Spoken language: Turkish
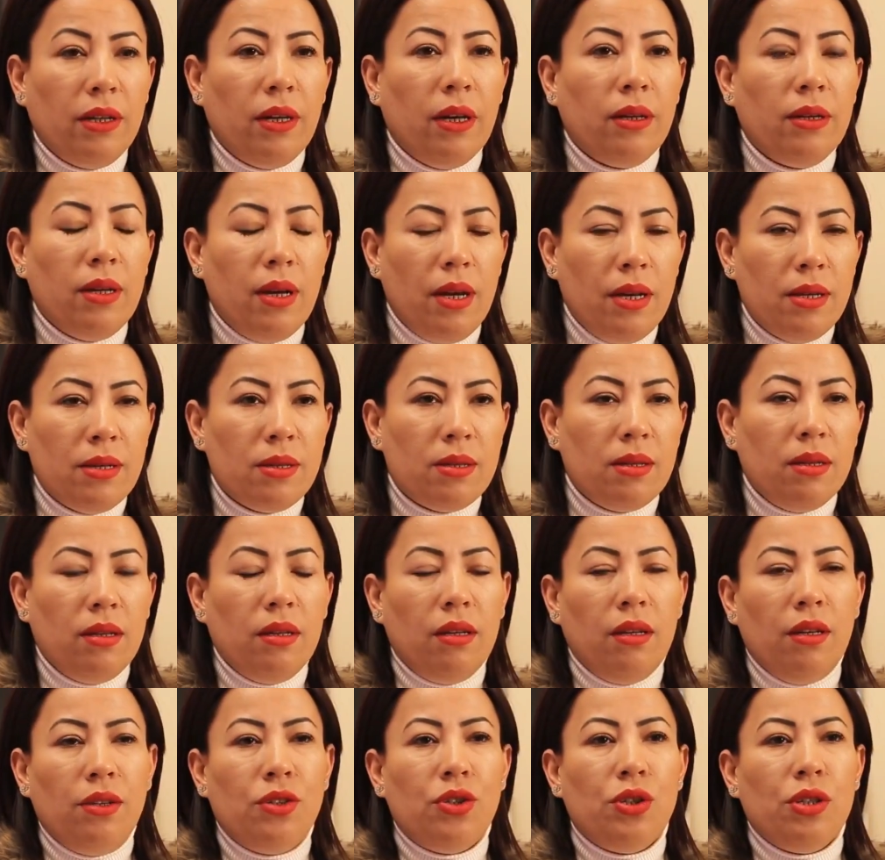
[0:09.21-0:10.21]
Yani eş,
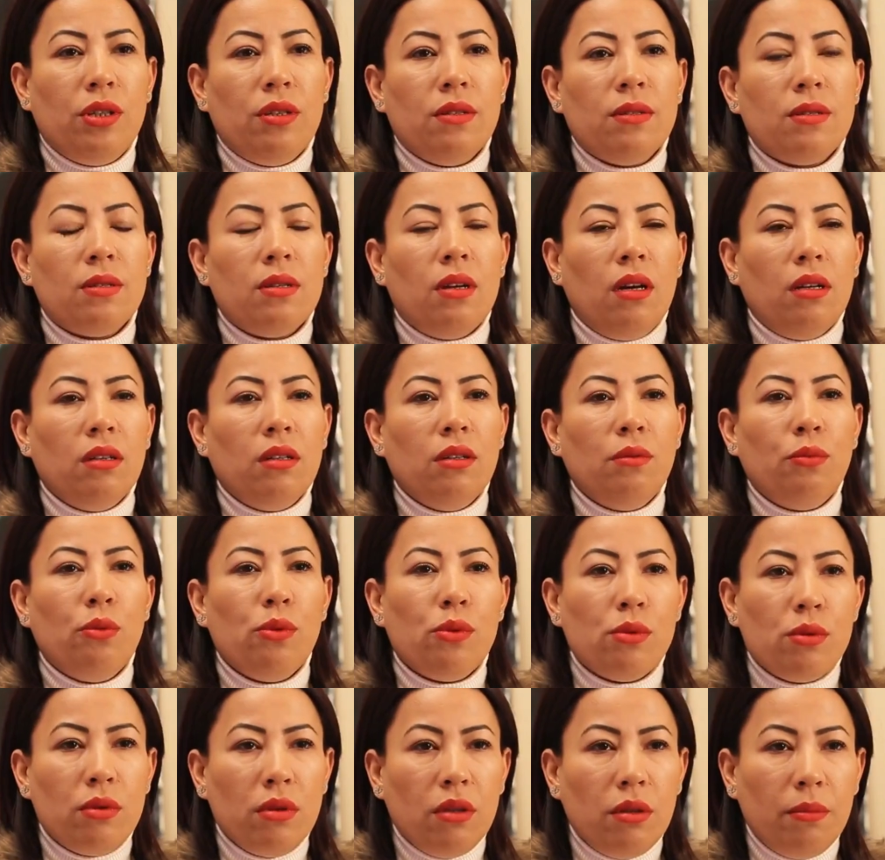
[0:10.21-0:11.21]
eşinin sağlığı
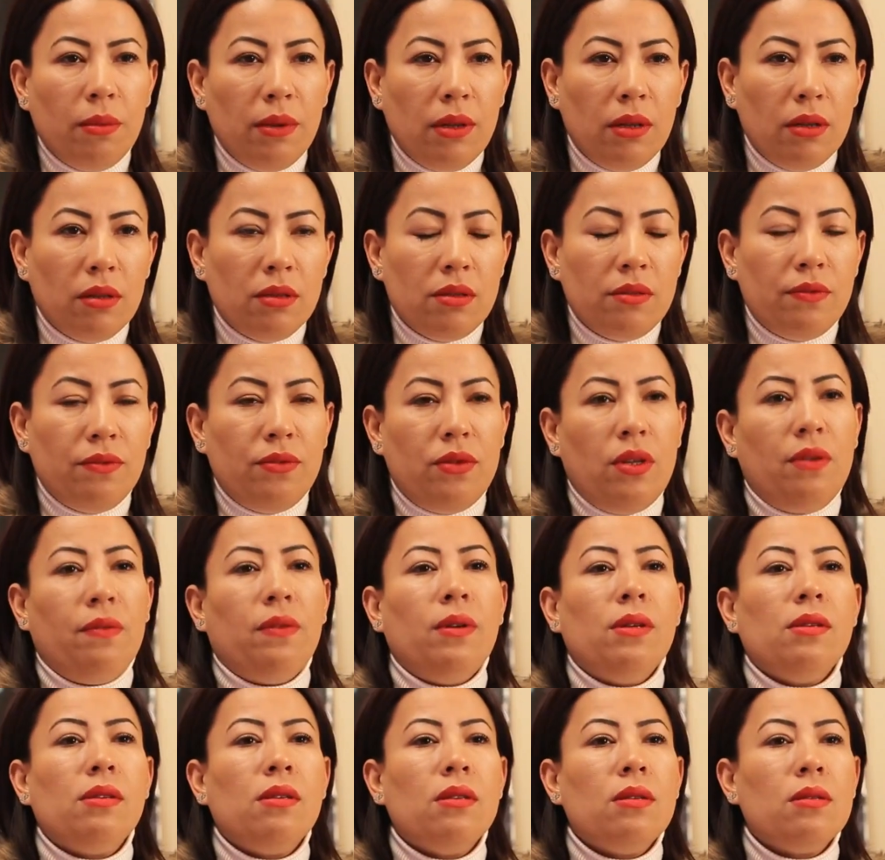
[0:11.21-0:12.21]
bozulabilir,
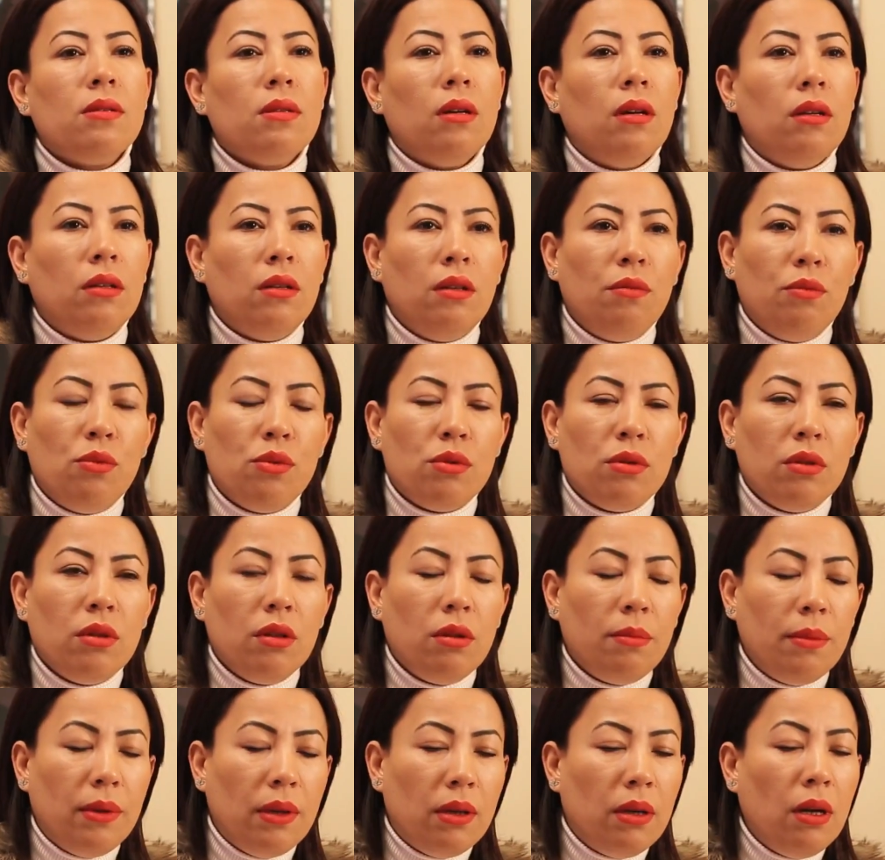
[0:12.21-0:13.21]
sevgilisinin sağlığı
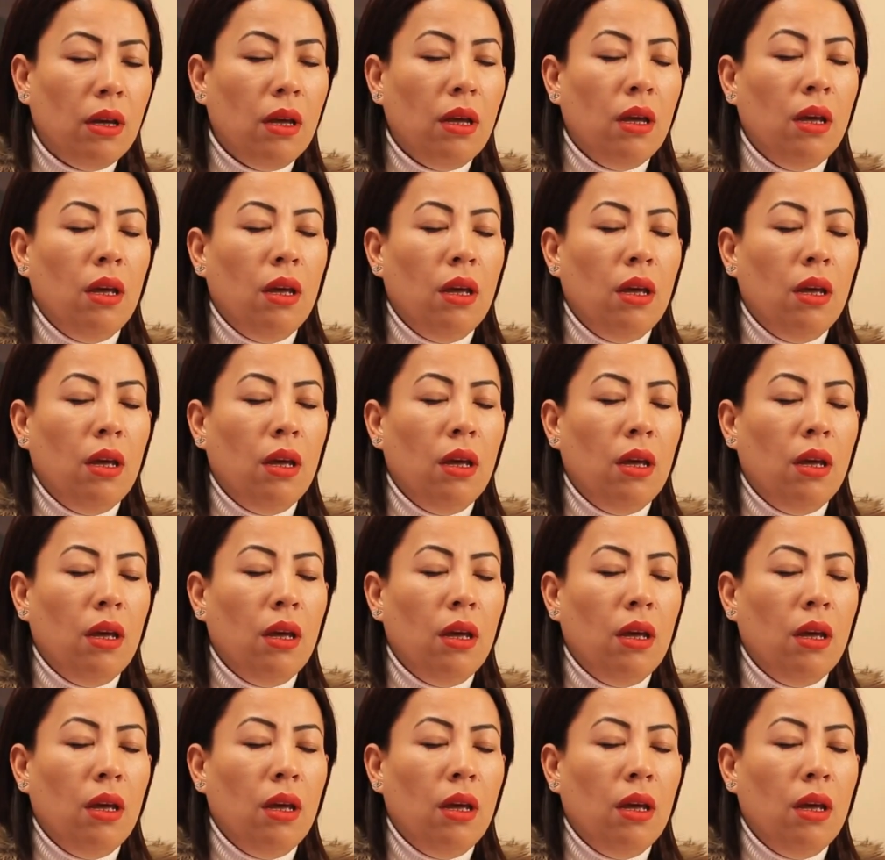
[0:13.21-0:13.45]
bozulabilir,